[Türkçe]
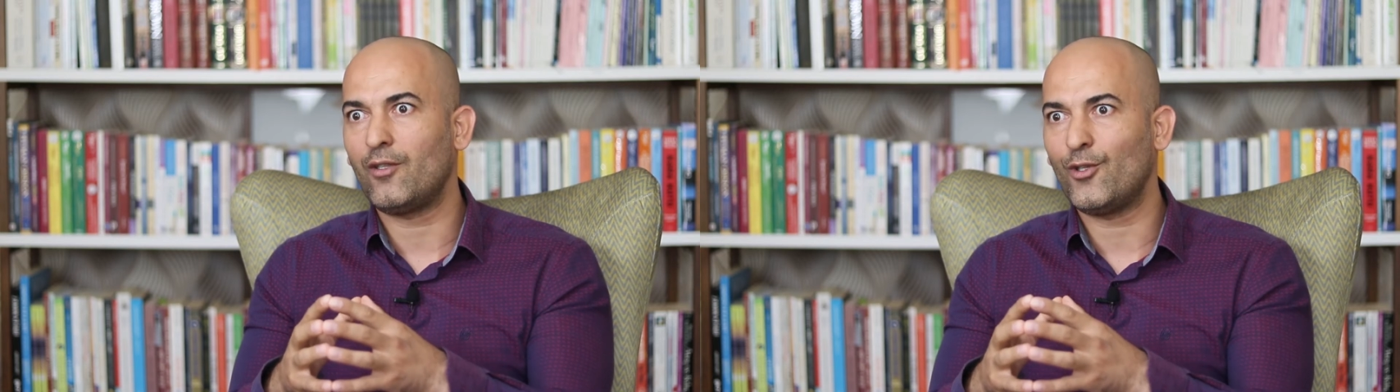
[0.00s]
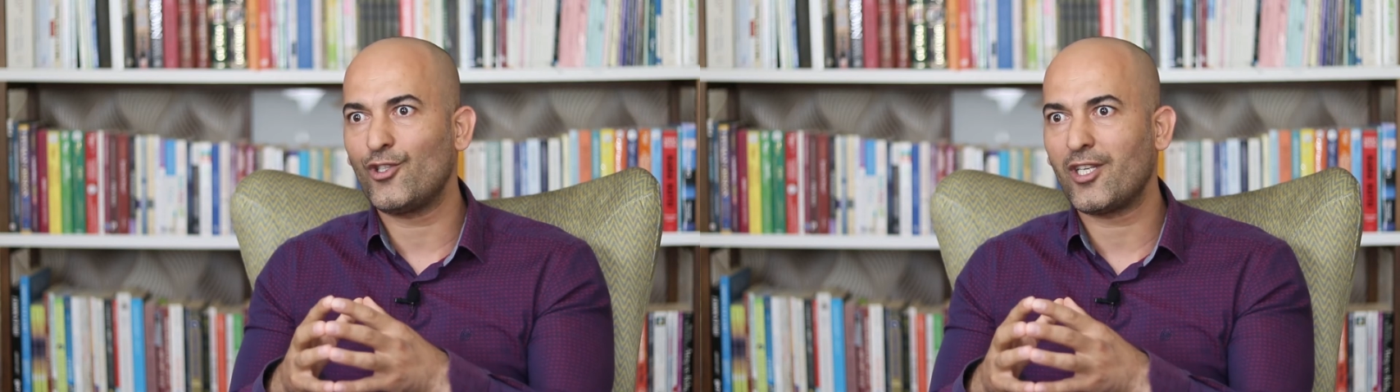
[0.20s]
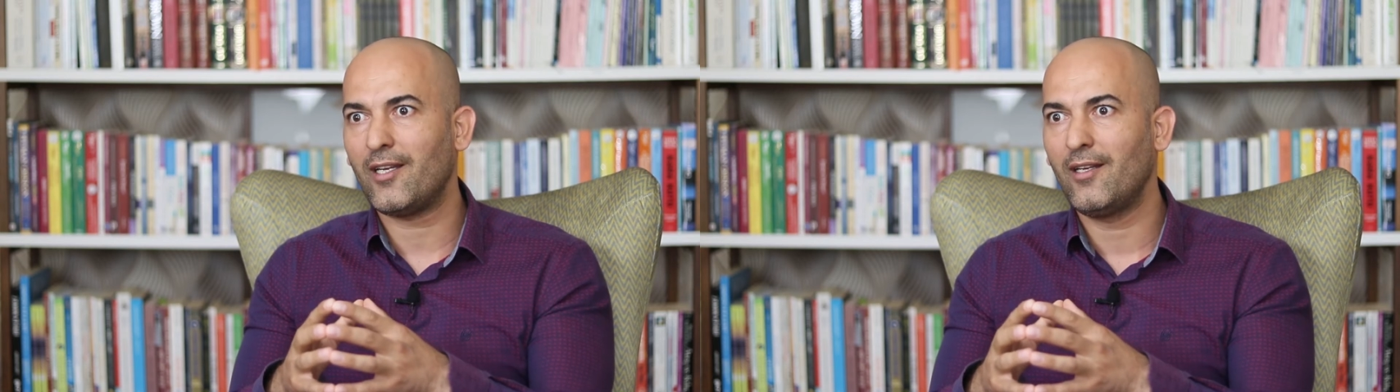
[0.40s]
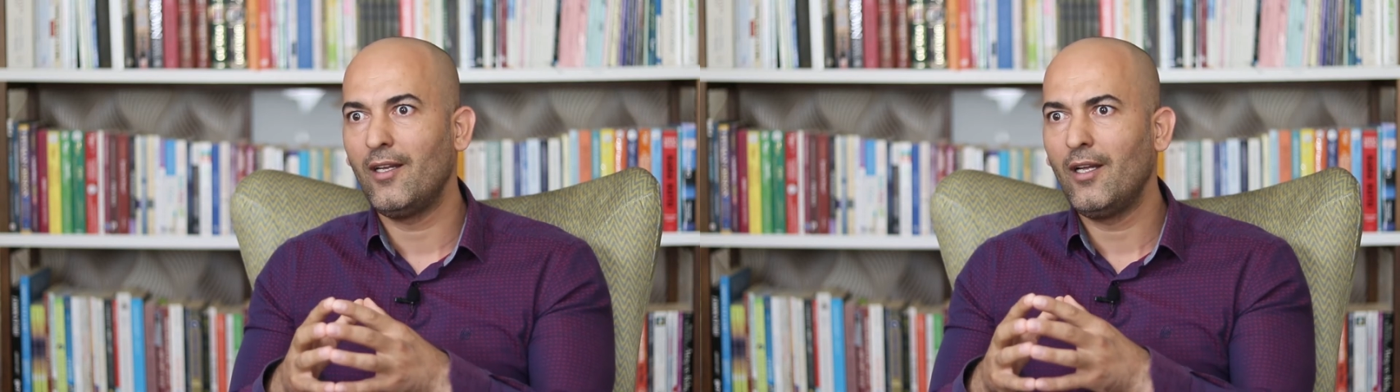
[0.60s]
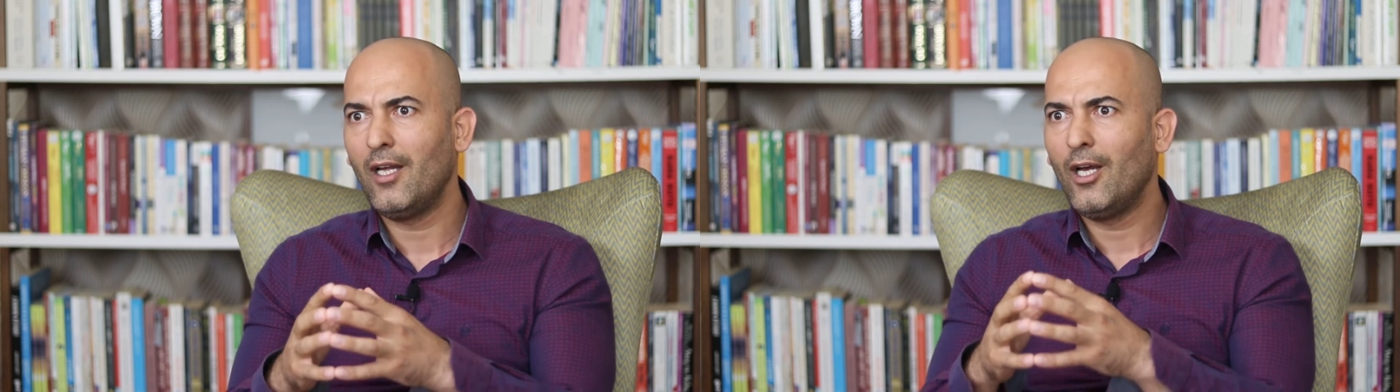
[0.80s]
önce.
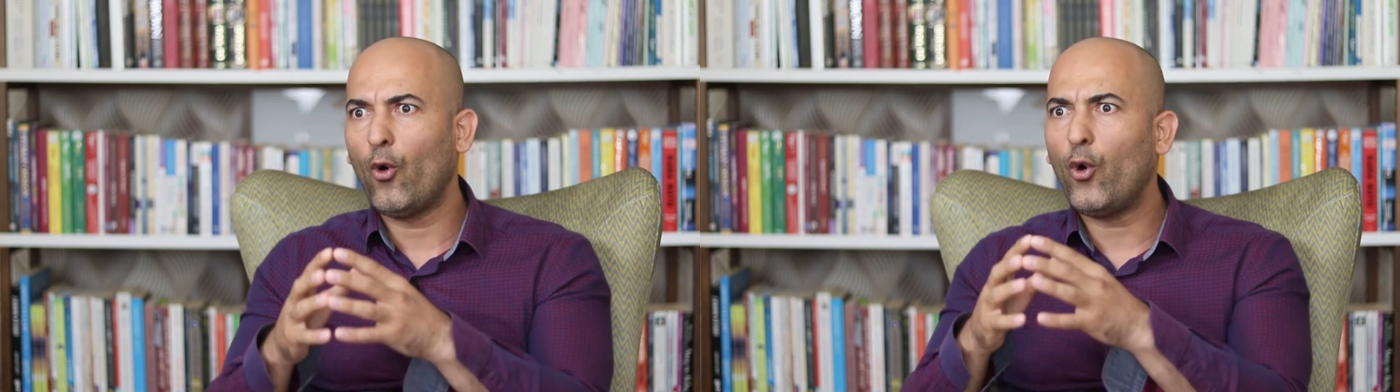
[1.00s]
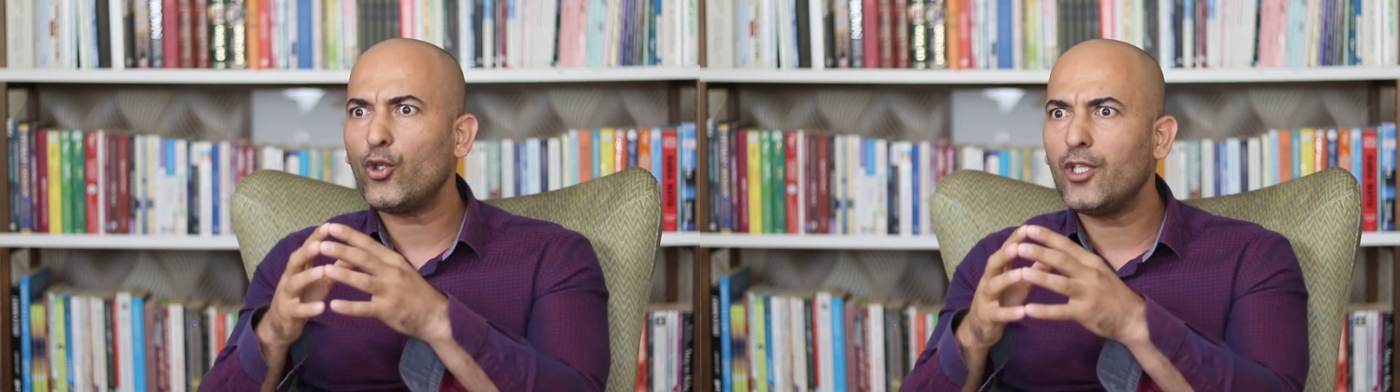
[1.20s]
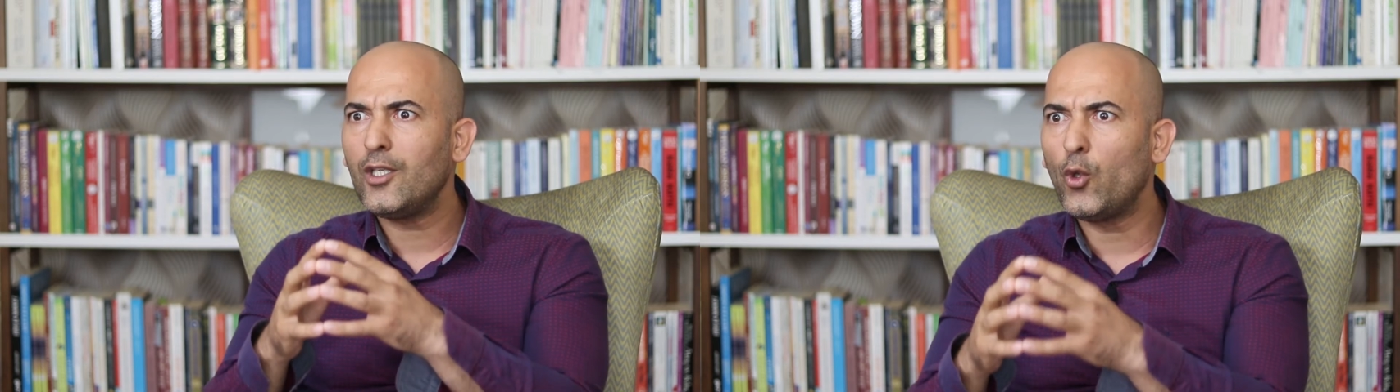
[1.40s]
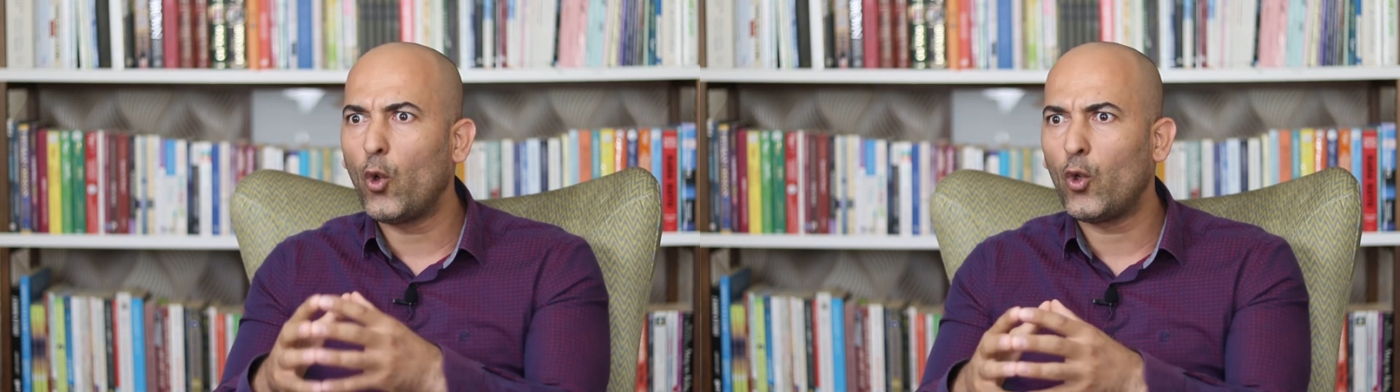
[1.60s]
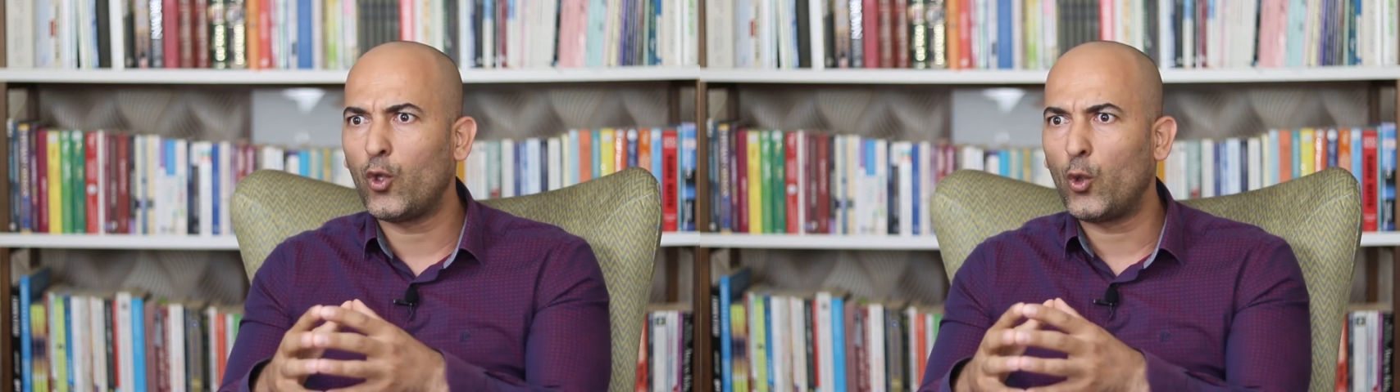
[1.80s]
Orada ne
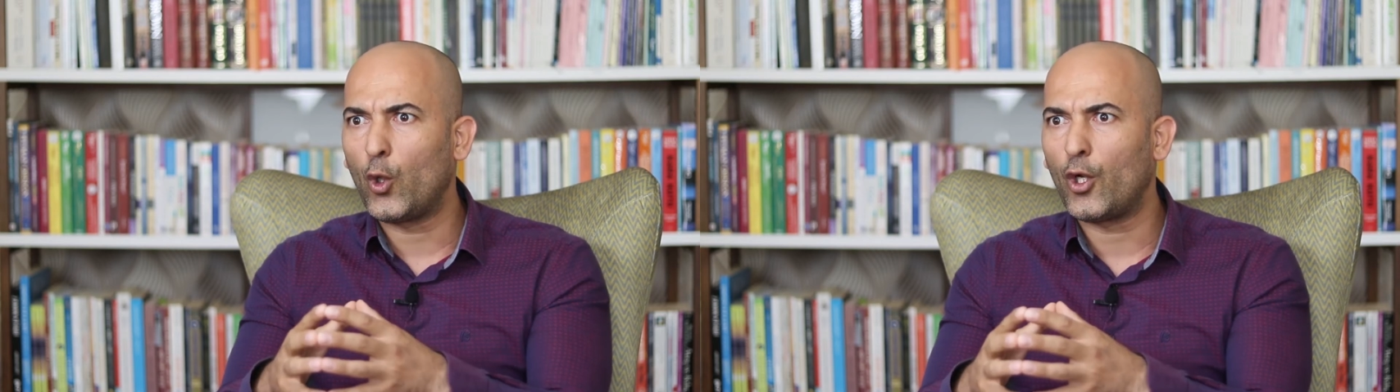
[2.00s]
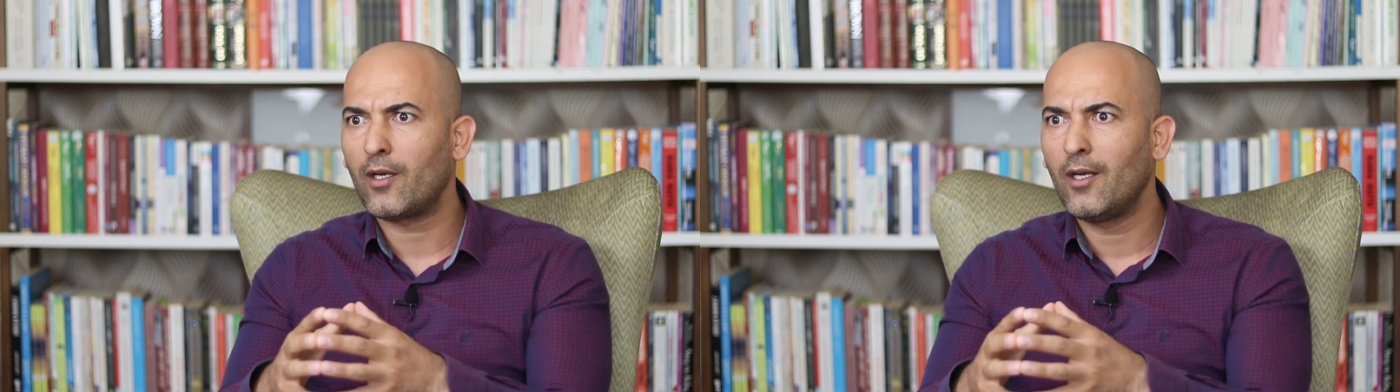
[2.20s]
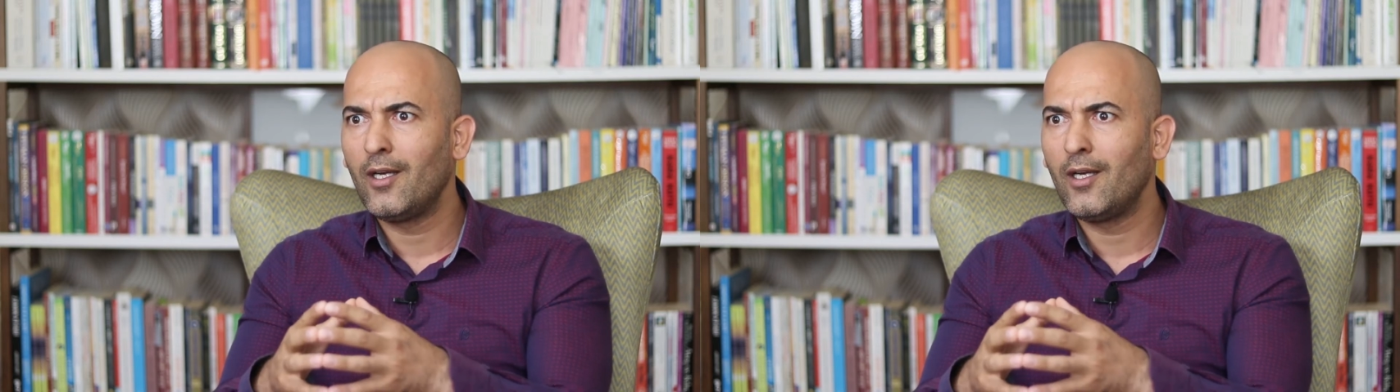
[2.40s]
oluyor?